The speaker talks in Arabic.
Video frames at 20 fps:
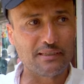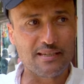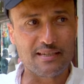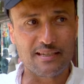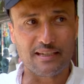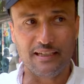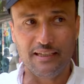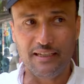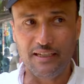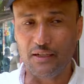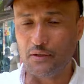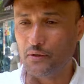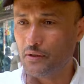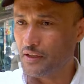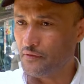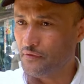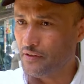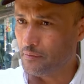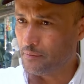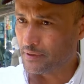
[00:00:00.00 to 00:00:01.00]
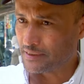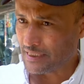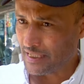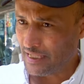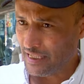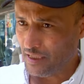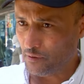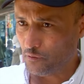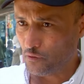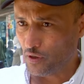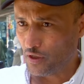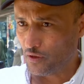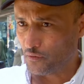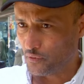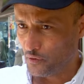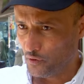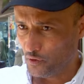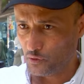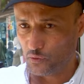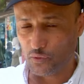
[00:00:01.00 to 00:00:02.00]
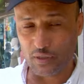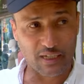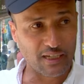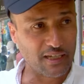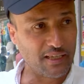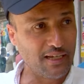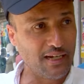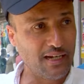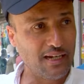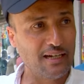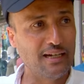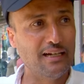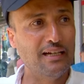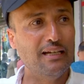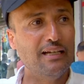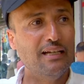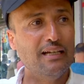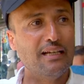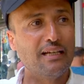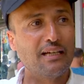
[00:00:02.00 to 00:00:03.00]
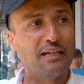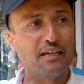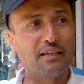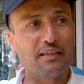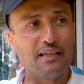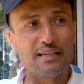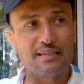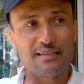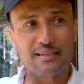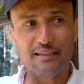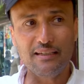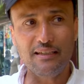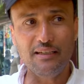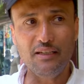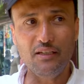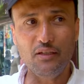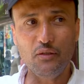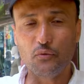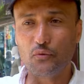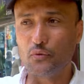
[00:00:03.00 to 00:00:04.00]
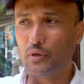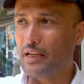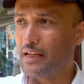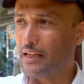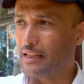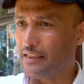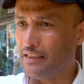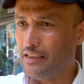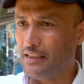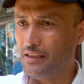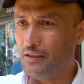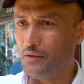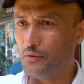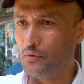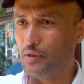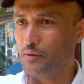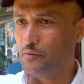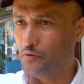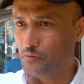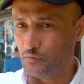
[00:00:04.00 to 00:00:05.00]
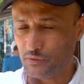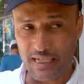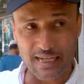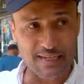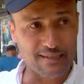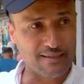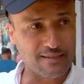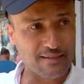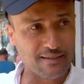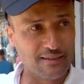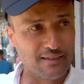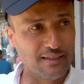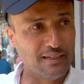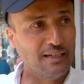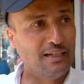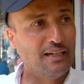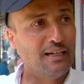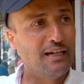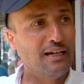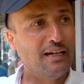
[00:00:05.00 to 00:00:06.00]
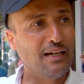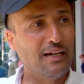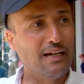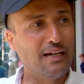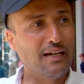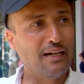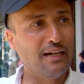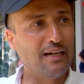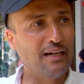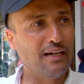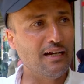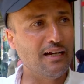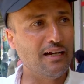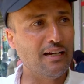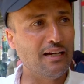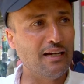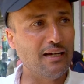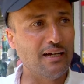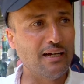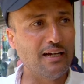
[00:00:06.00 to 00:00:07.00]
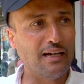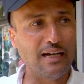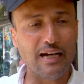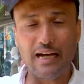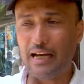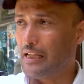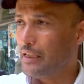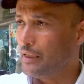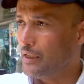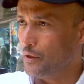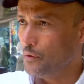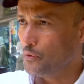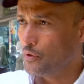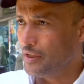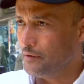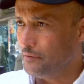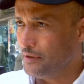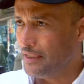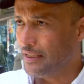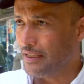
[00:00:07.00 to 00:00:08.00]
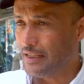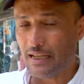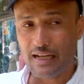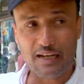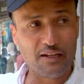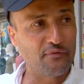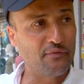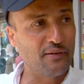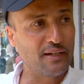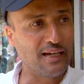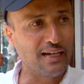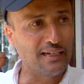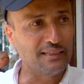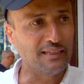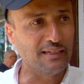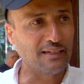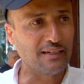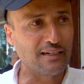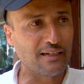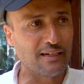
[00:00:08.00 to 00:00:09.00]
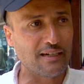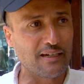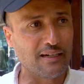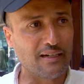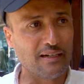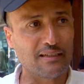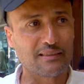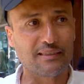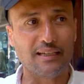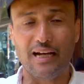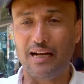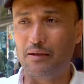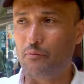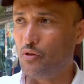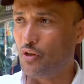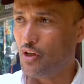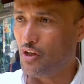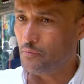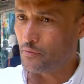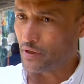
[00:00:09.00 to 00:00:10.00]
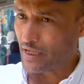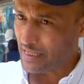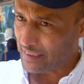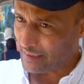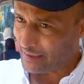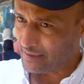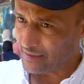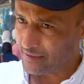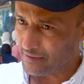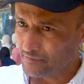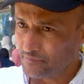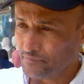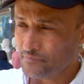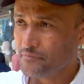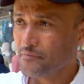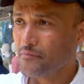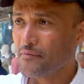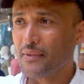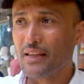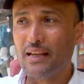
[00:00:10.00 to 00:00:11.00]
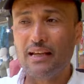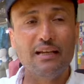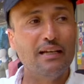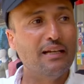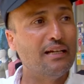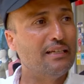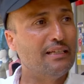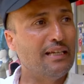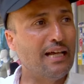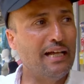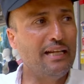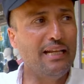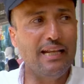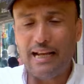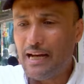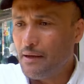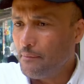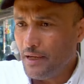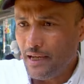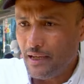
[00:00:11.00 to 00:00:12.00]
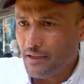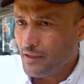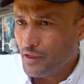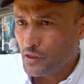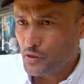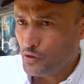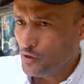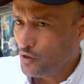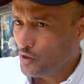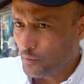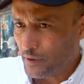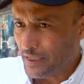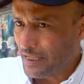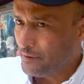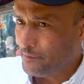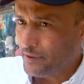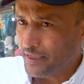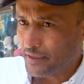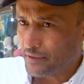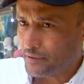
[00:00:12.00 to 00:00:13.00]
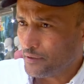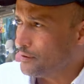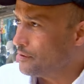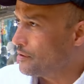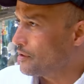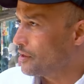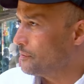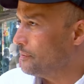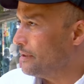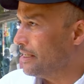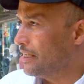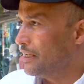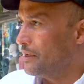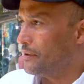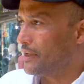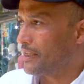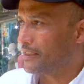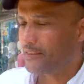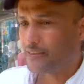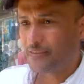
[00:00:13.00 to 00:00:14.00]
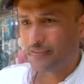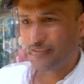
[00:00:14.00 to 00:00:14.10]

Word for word: الصحية هنا في المطاعم والفود والغذاء غذاء صحي ونقي وممتاز آه الجو جميل الفنادق آه تعاملهم راقي يعني الأمان الشعور بالأمان أخرج بأي وقت